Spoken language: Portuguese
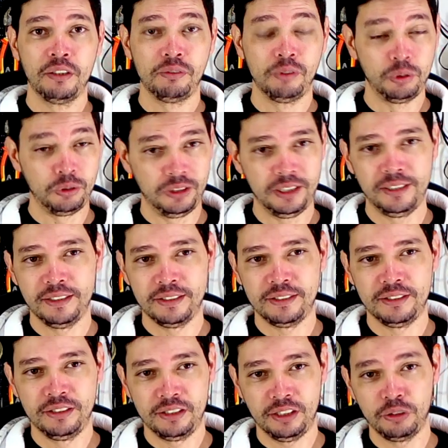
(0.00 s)
Funcionaria
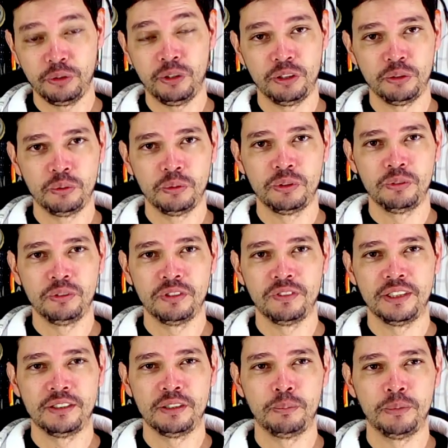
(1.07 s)
assim se as outras duas não
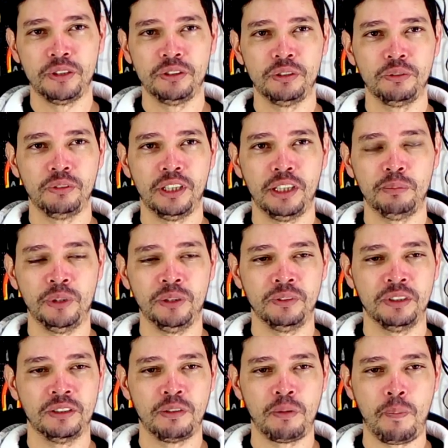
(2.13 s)
tivessem se perdido no caminho,
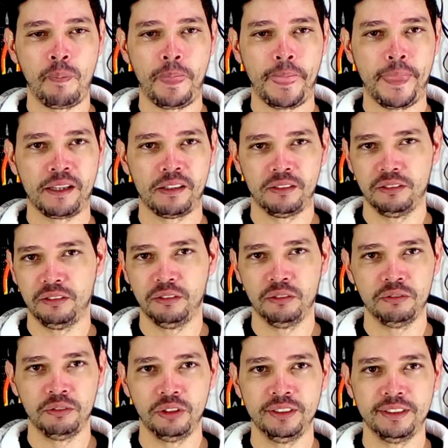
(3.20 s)
né? Não
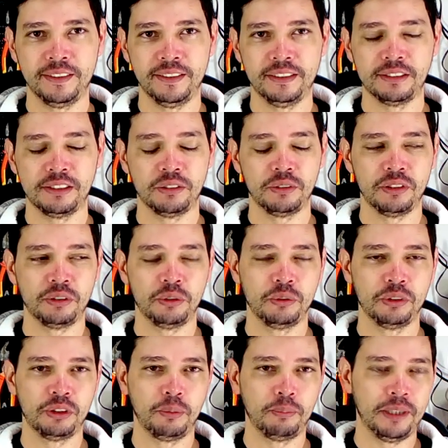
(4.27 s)
foram entregues, as outras
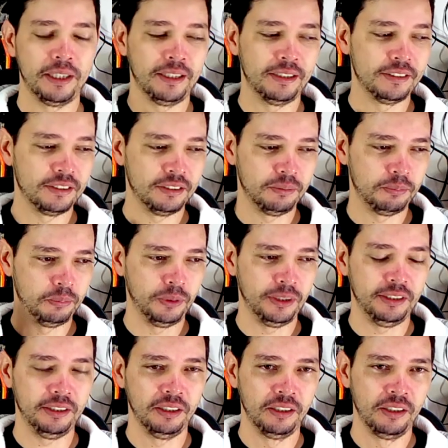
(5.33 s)
duas estão paradas por
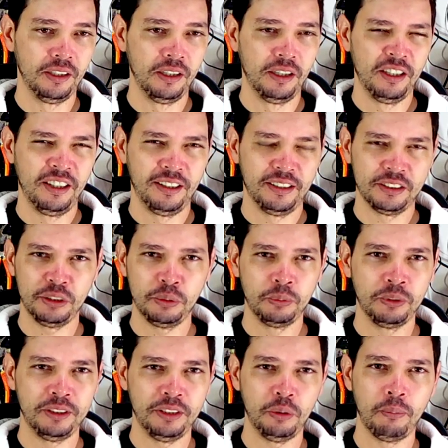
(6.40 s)
aí. A
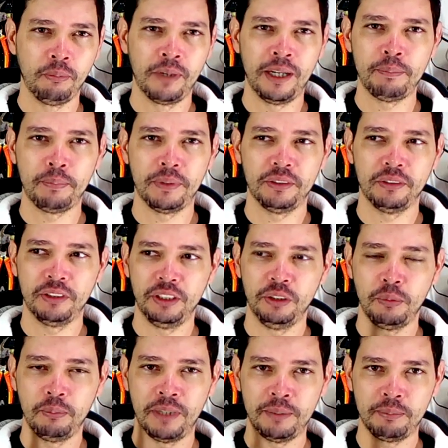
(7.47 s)
segunda tem um mapa, eu criei
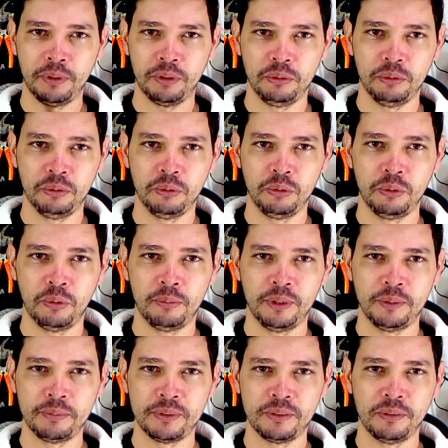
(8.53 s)
um mapa no Google
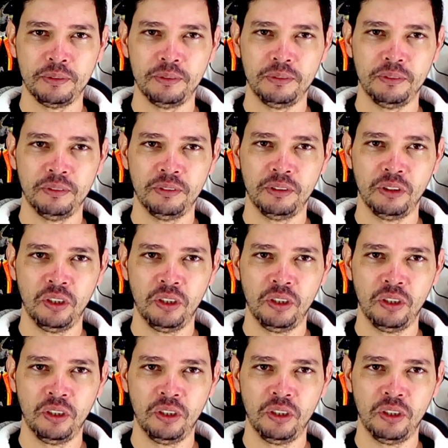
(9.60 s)
Maps com o